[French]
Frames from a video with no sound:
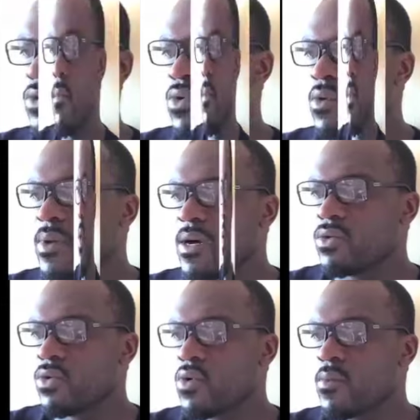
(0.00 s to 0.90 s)
Dans notre
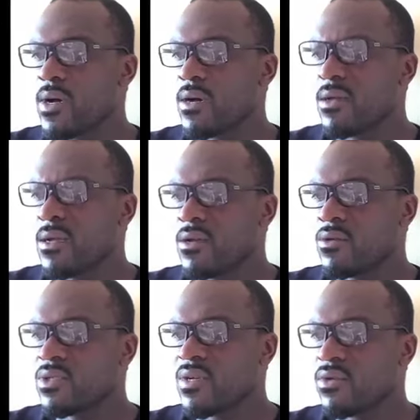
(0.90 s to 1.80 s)
combat, nous
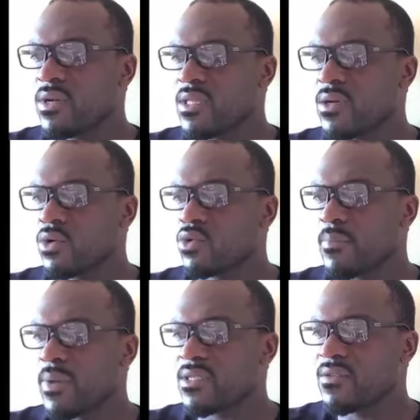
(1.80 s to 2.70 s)
avons été rejoints par
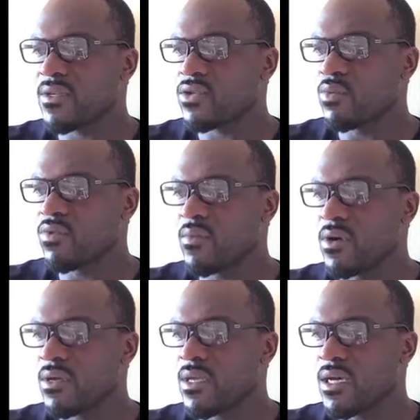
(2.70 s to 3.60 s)
divers mouvements
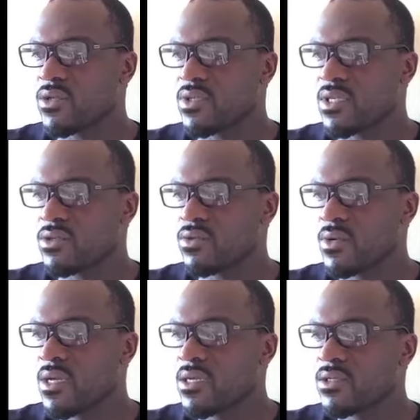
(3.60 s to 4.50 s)
et associations,
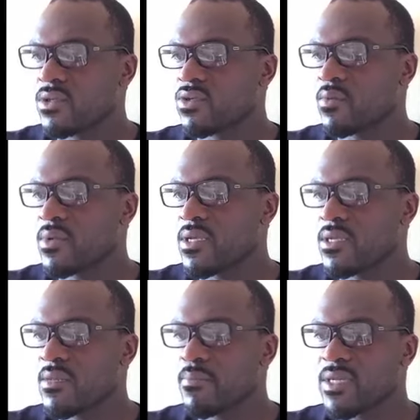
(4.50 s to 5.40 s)
sans oublier des
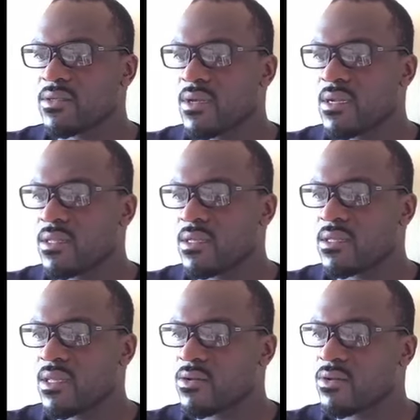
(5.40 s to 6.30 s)
personnalités telles
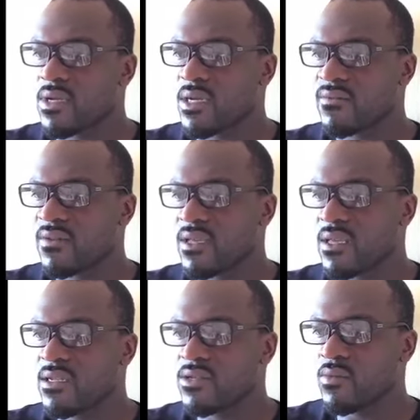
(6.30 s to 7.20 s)
que l'écrivain
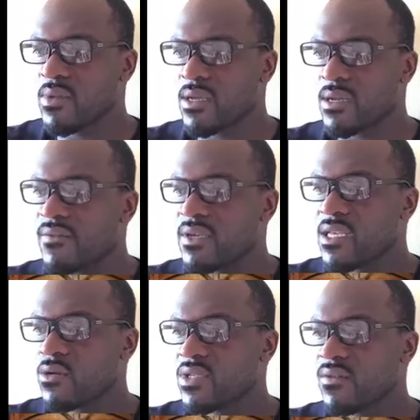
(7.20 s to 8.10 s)
Calix Beyala,
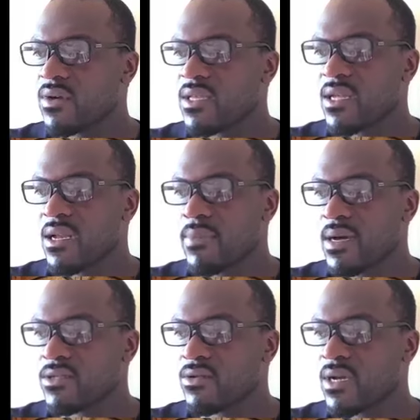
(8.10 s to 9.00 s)
avec qui nous avons
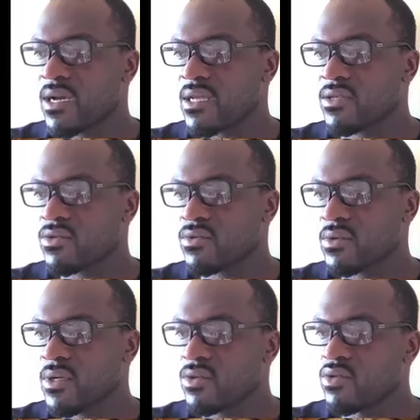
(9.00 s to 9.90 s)
été à la base de la
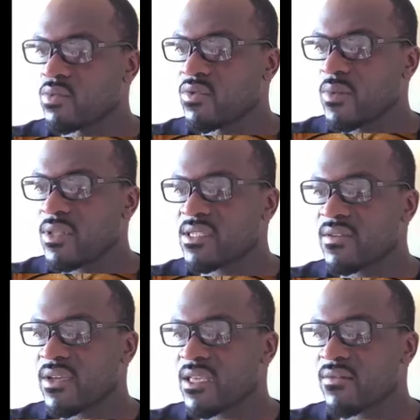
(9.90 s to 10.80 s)
création du
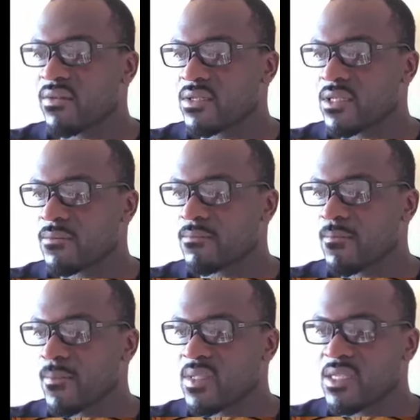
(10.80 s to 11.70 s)
mouvement des Africains
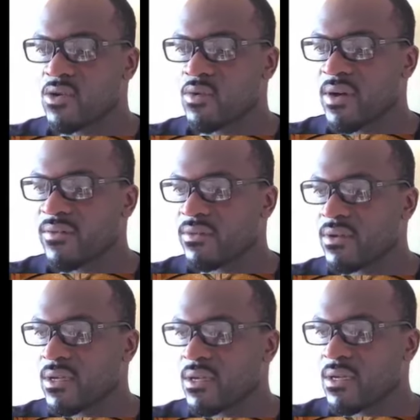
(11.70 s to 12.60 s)
français, dit le
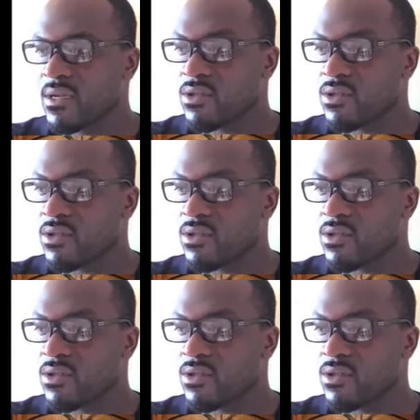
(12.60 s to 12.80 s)
MAF.